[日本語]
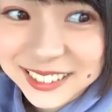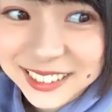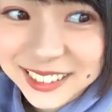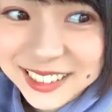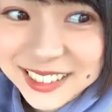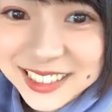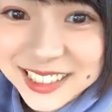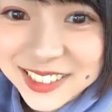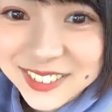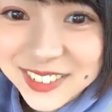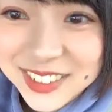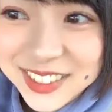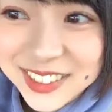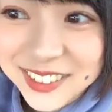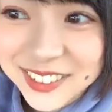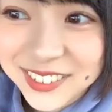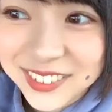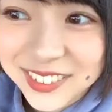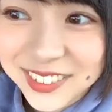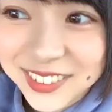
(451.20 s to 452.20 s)
いや1
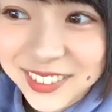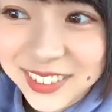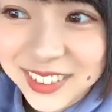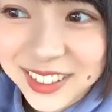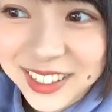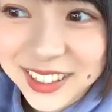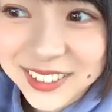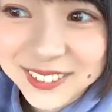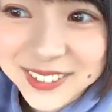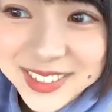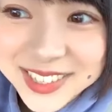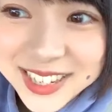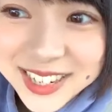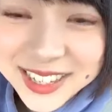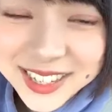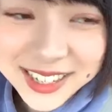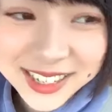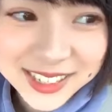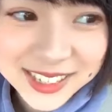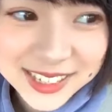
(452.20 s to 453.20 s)
メートルの距離でガン見
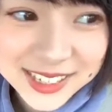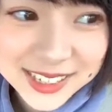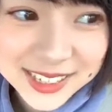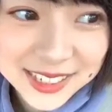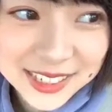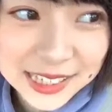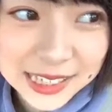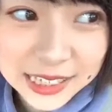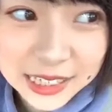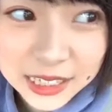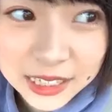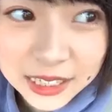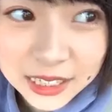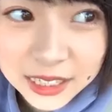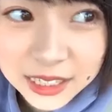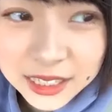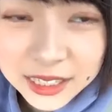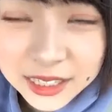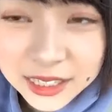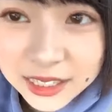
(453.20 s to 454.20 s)
されたらさすがに
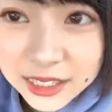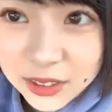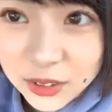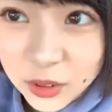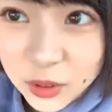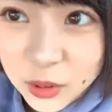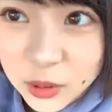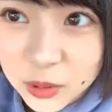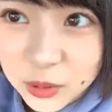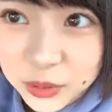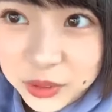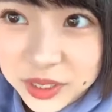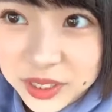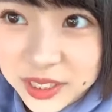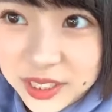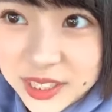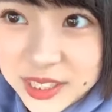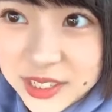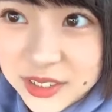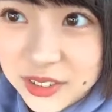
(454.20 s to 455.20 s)
おおって
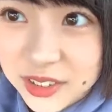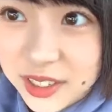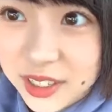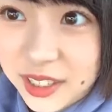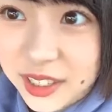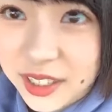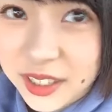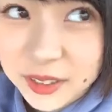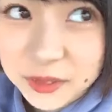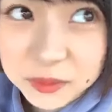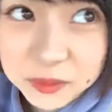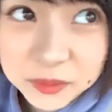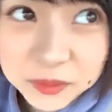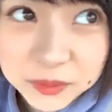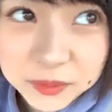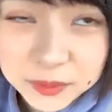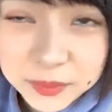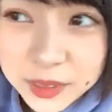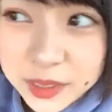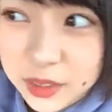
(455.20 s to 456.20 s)
なっちゃうから、ま
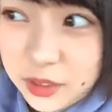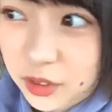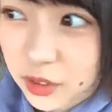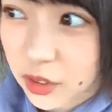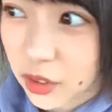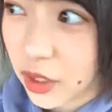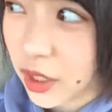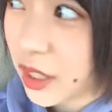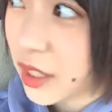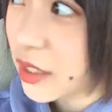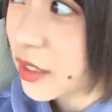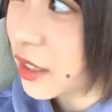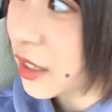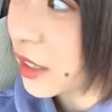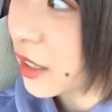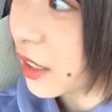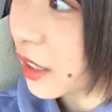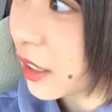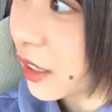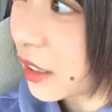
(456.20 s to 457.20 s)
あ、ちょっととりあえず
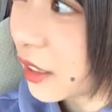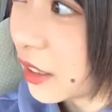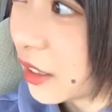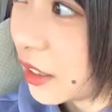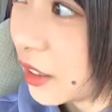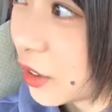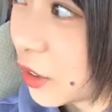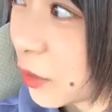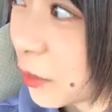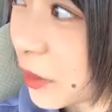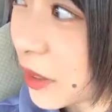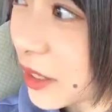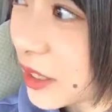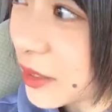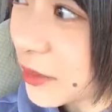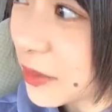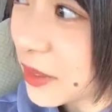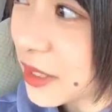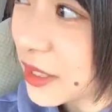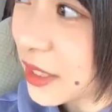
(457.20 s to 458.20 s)
なんかごま
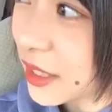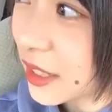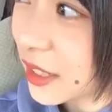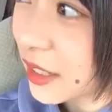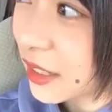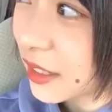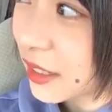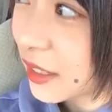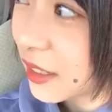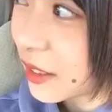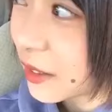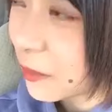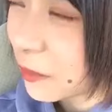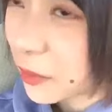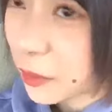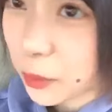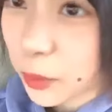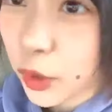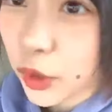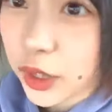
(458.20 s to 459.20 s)
かしますね
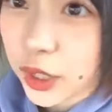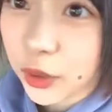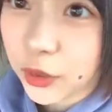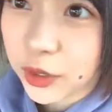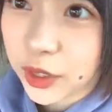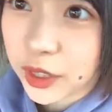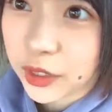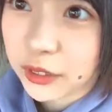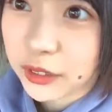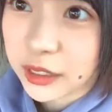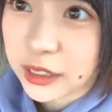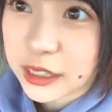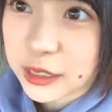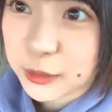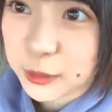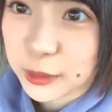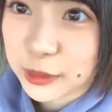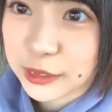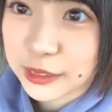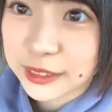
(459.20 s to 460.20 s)
戻ってこないのが
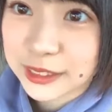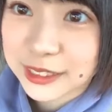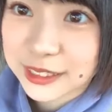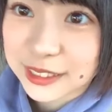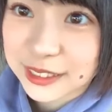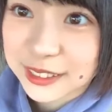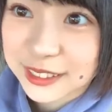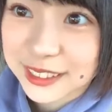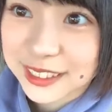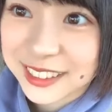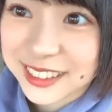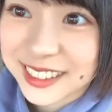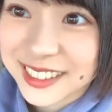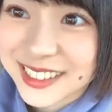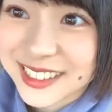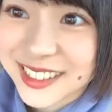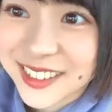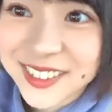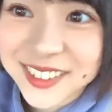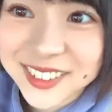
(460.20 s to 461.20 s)
一番
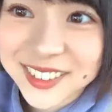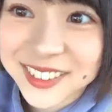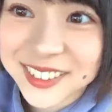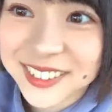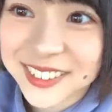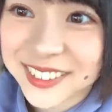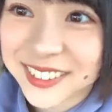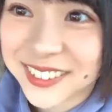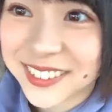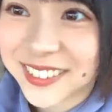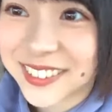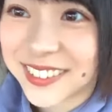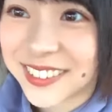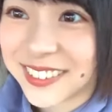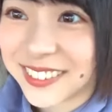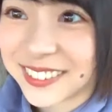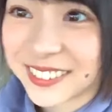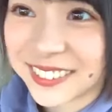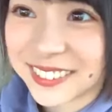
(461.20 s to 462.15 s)
理想